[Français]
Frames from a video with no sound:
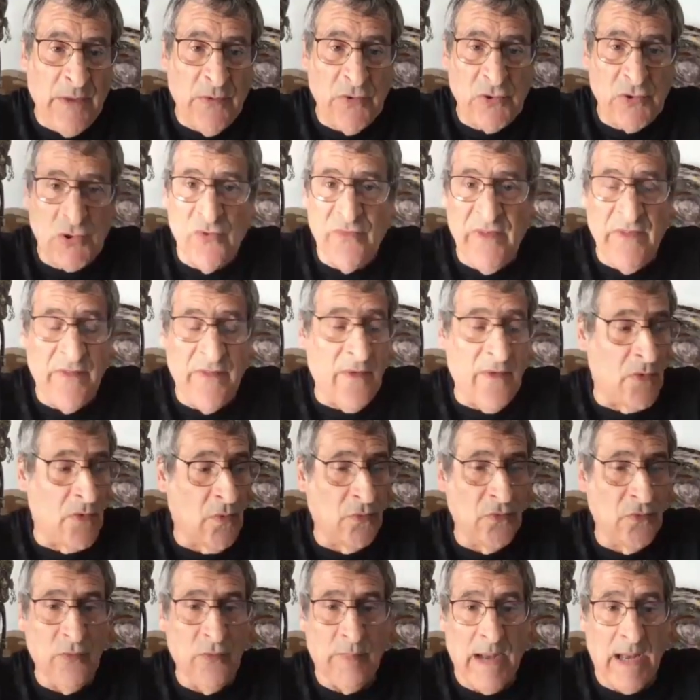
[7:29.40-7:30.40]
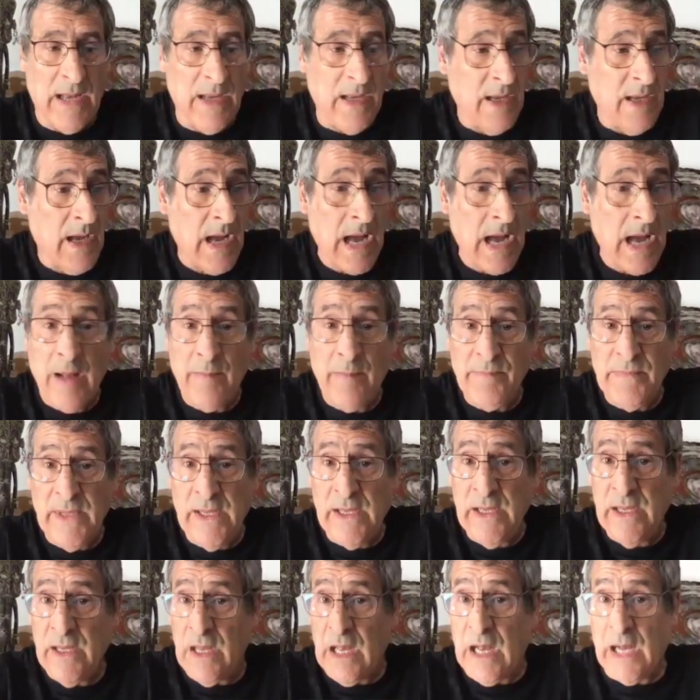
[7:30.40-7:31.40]
de ce vivant non humain a
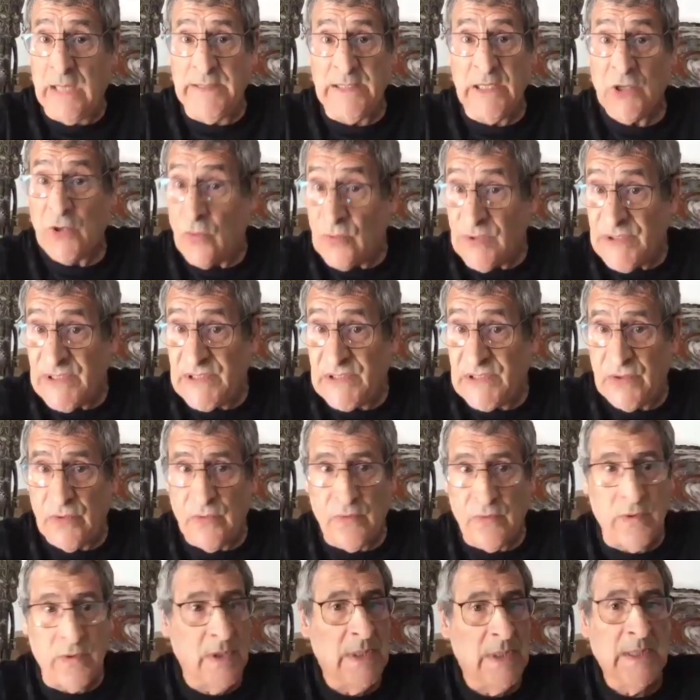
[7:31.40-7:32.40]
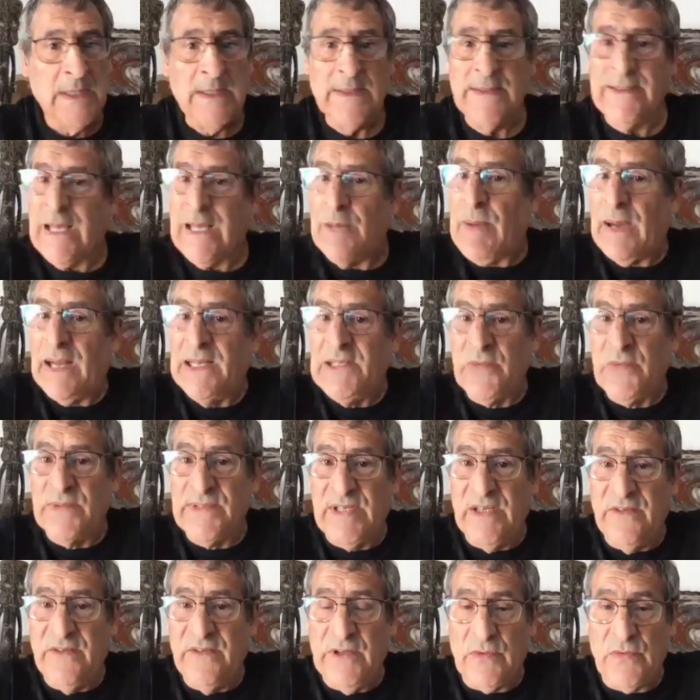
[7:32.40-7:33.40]
amené à des conditions d'apparition de
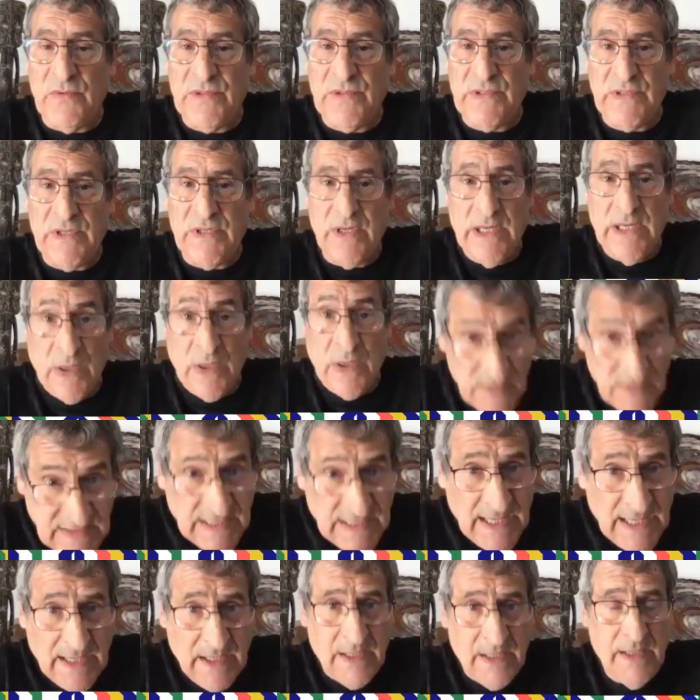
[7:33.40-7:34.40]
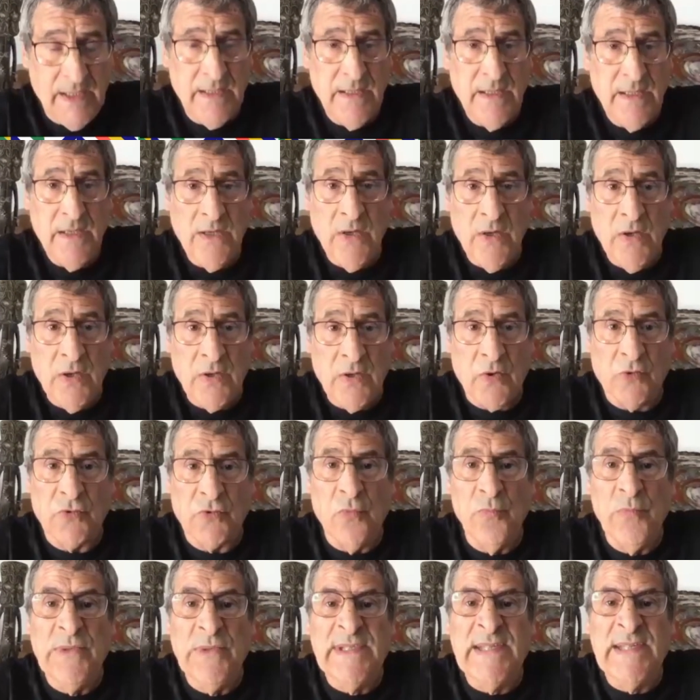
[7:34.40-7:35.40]
ces virus. Et on sait, quand on
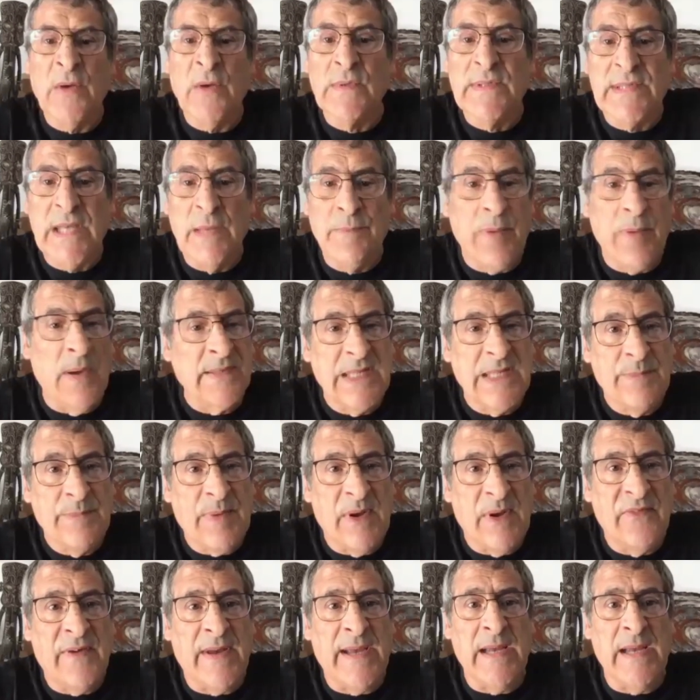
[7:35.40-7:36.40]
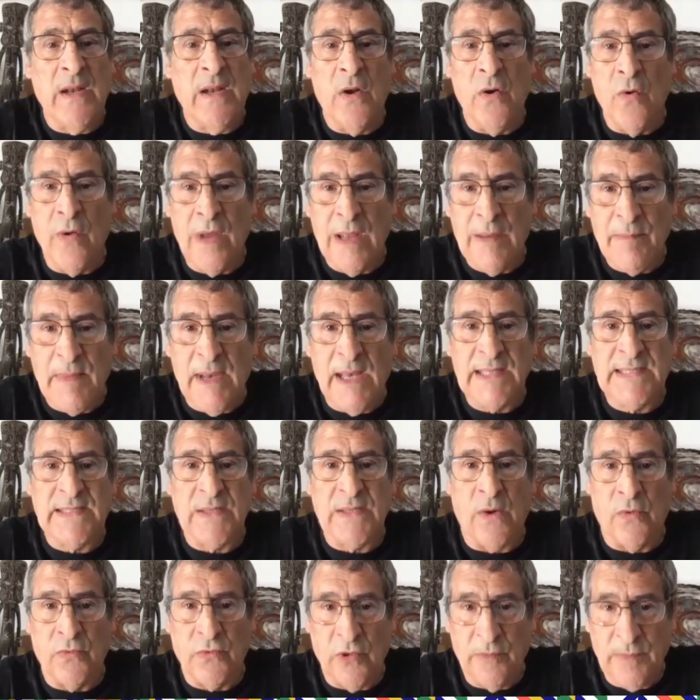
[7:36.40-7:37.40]
me disait on ne sait pas, c'est pas vrai. L'OMS
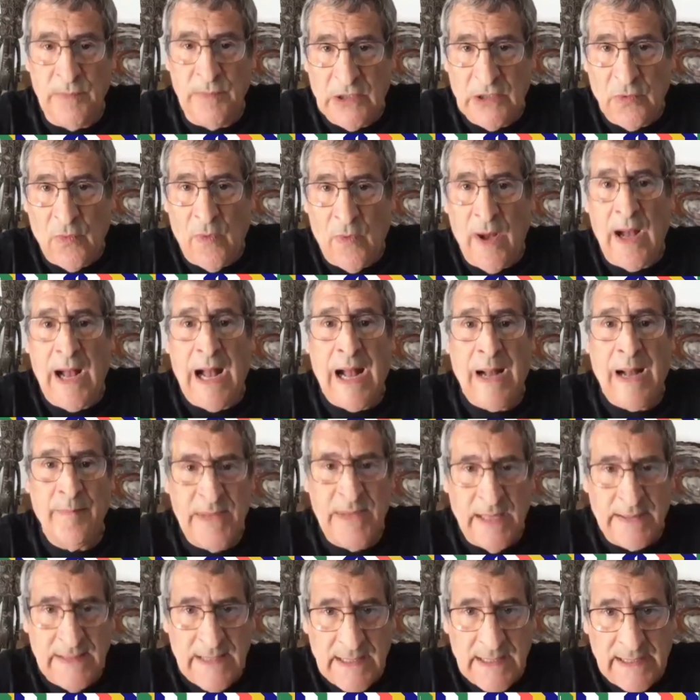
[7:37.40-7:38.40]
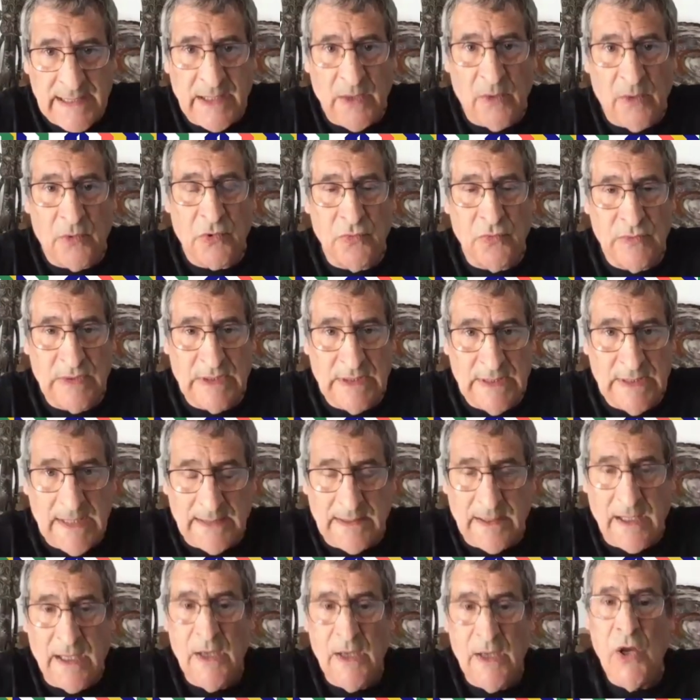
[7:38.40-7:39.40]
en 2003 a bien écrit en toutes
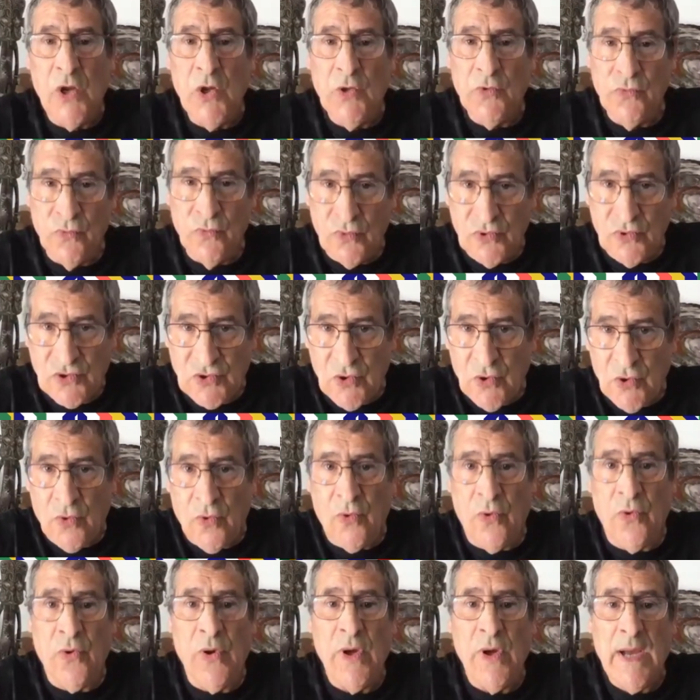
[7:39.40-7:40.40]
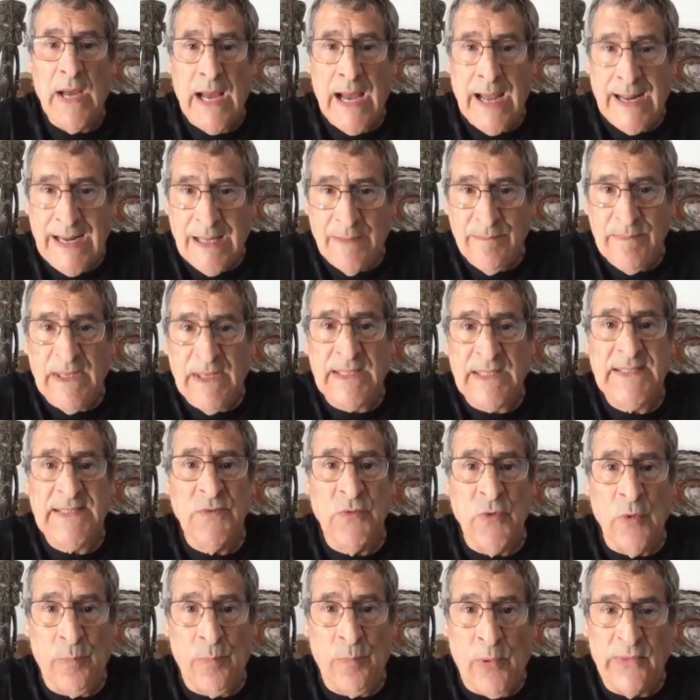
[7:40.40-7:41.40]
lettres nous serons à la merci
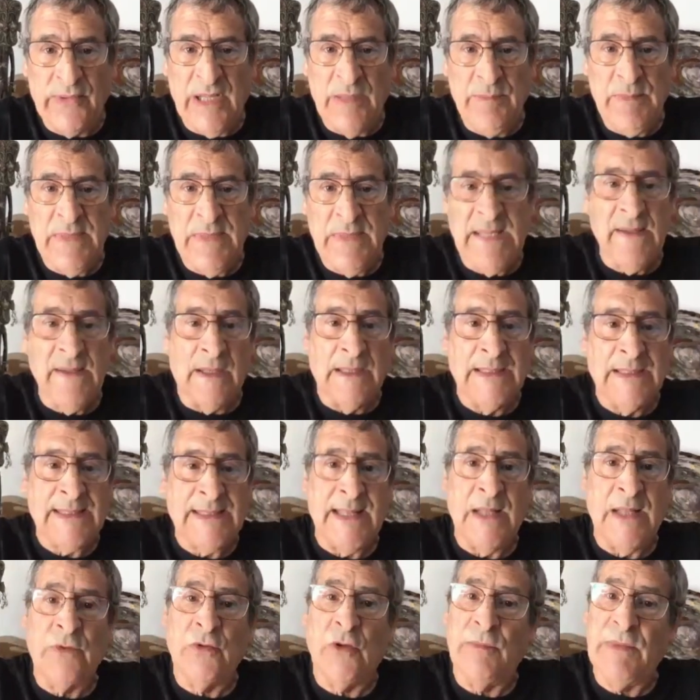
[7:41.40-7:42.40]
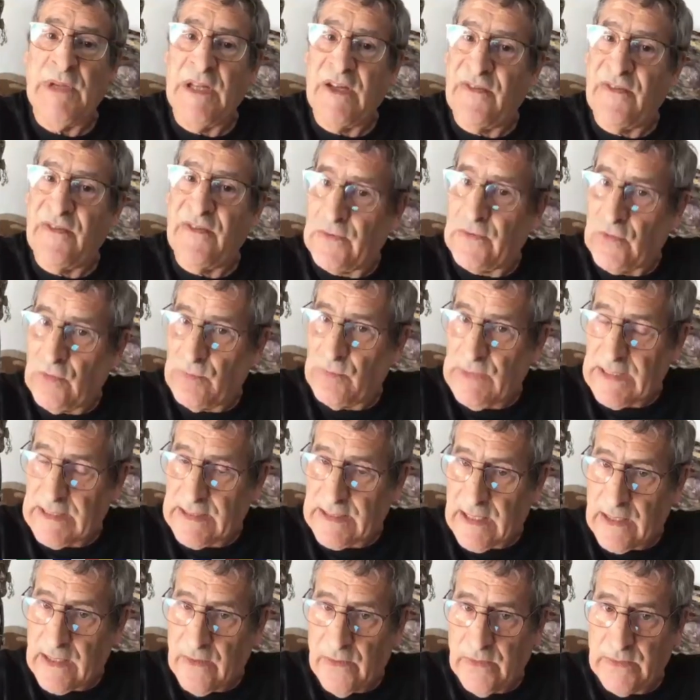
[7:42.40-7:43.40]
de pandémies dans les années
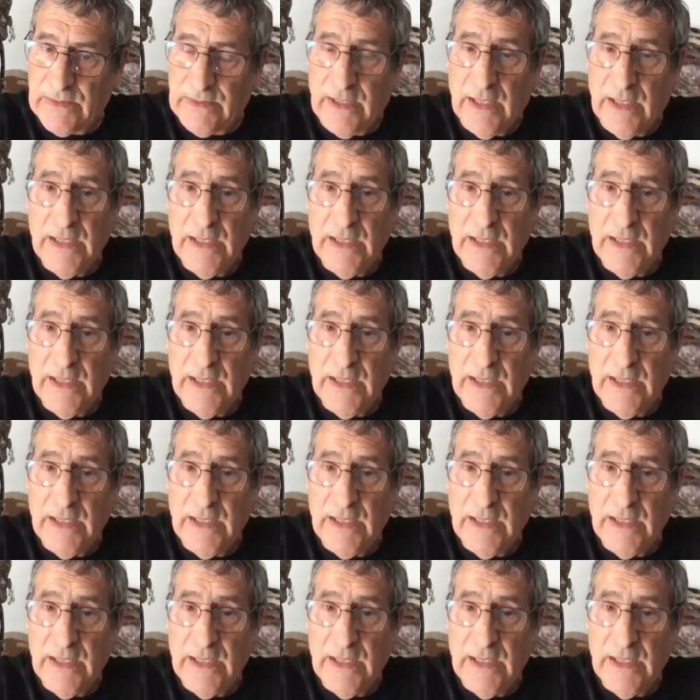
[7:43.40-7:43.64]
2020-2040.